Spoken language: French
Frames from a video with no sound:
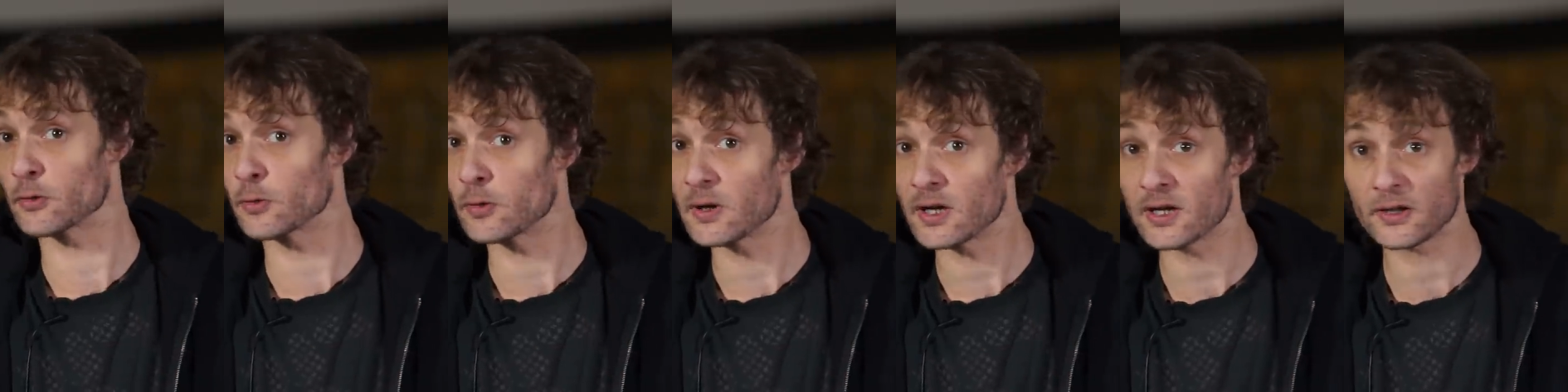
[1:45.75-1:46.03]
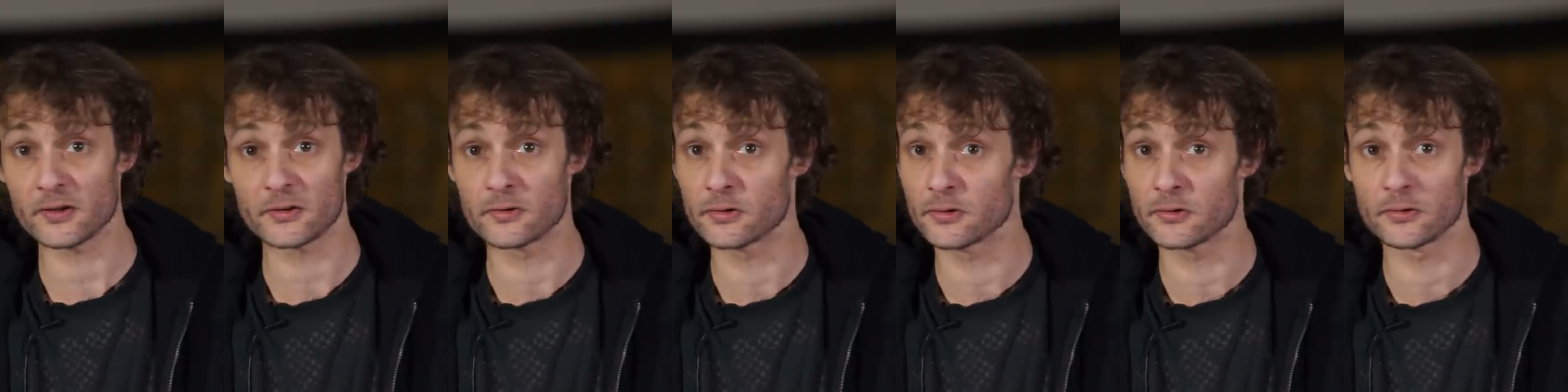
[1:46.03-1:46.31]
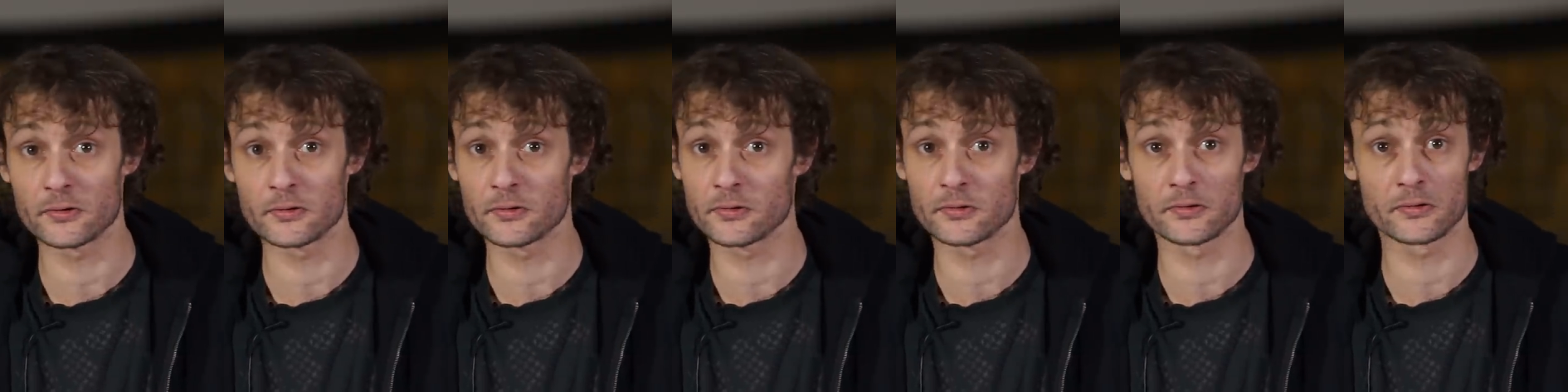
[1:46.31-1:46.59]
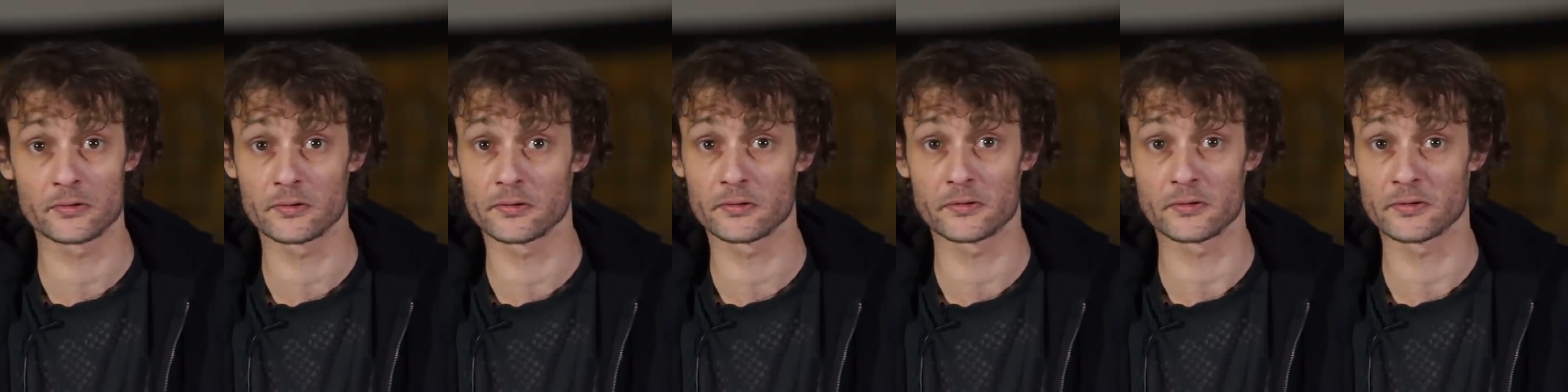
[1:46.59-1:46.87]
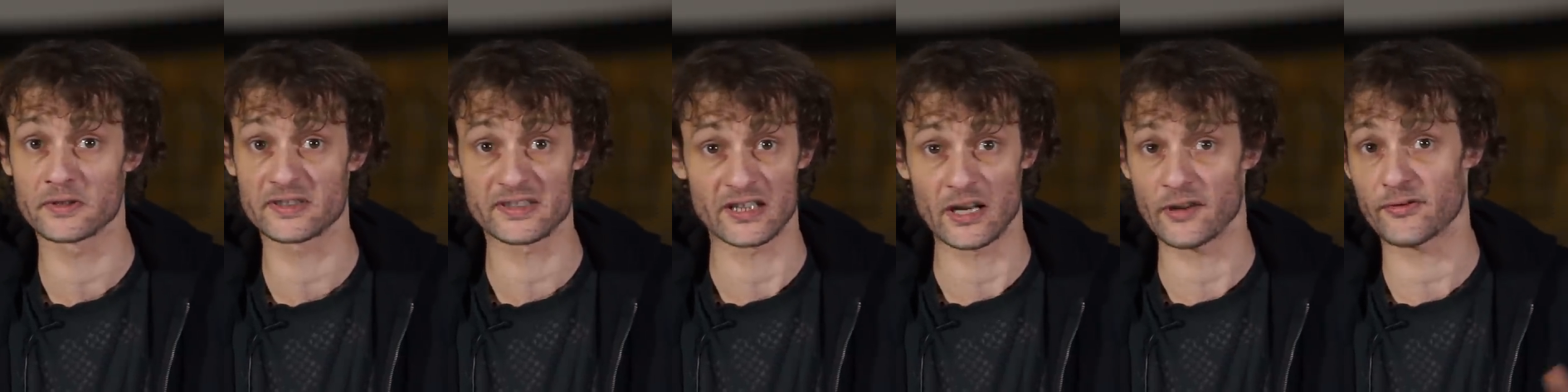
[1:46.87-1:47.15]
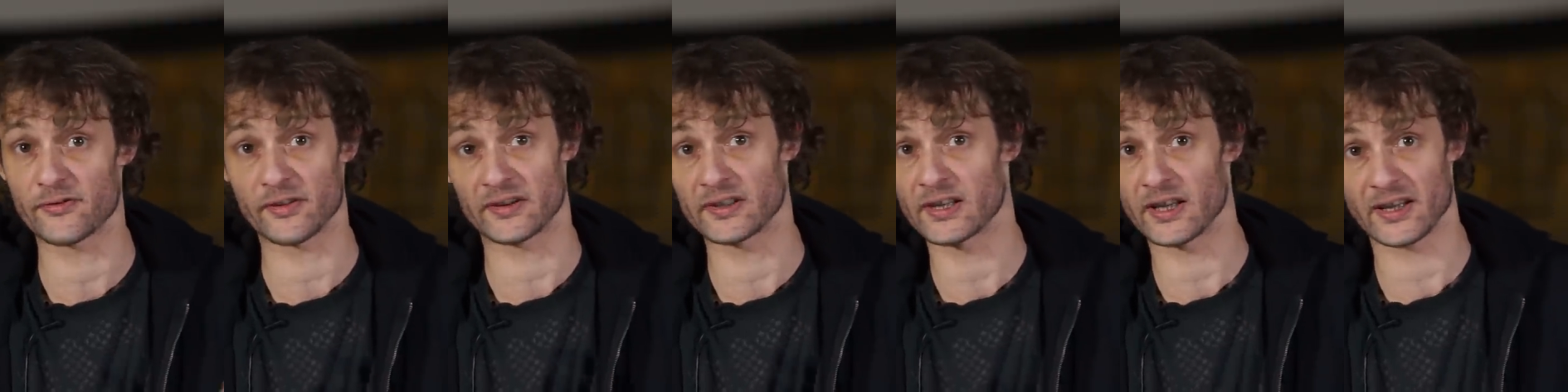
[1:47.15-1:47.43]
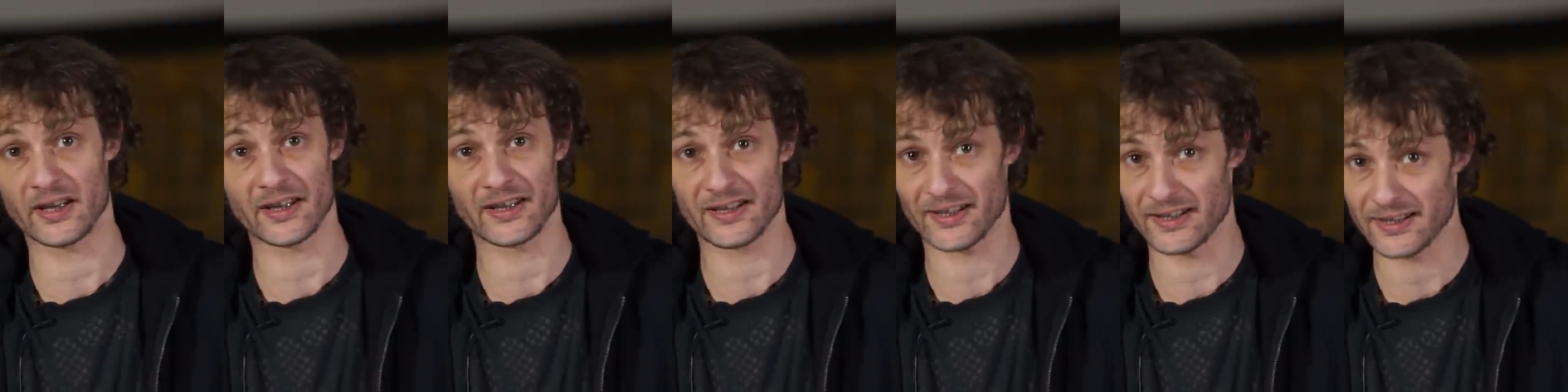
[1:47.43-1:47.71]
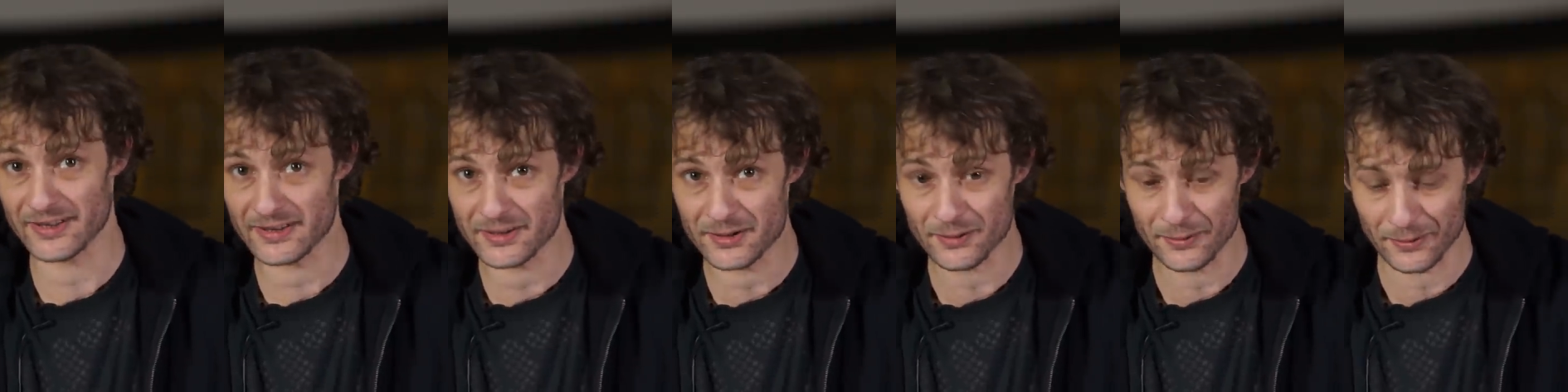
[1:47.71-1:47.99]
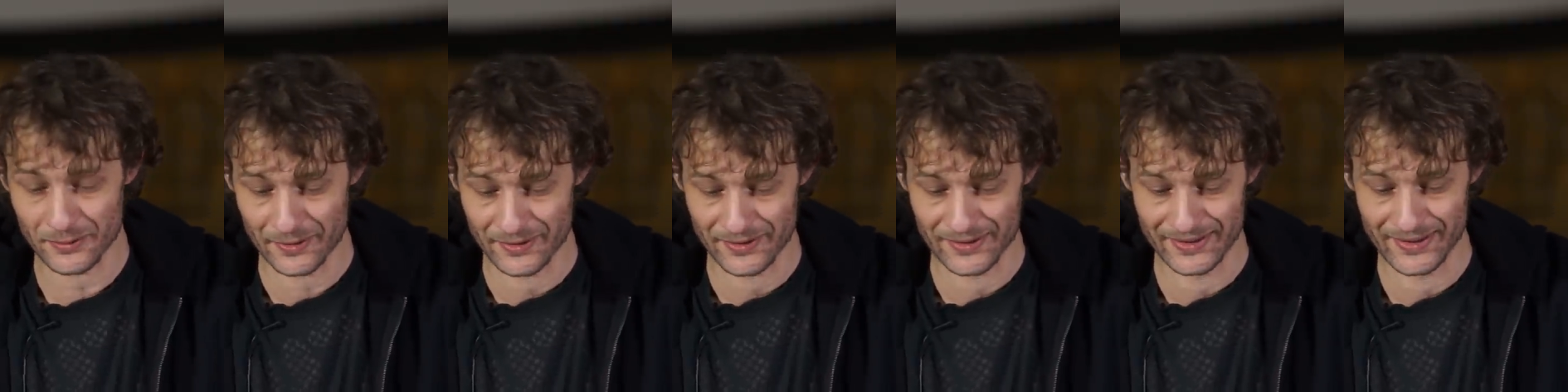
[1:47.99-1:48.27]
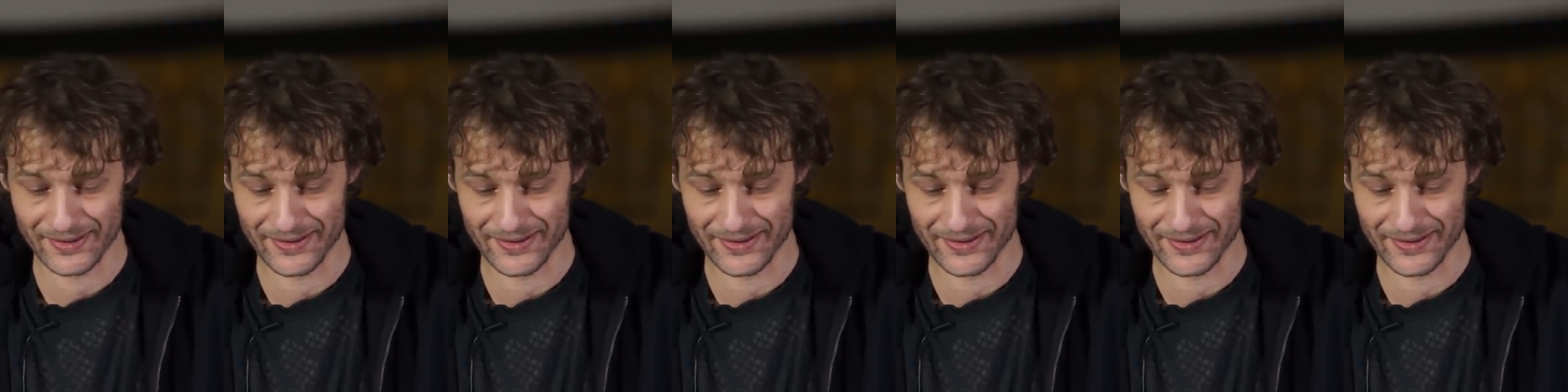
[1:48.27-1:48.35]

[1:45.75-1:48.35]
croire que c'est la fin de la récréation,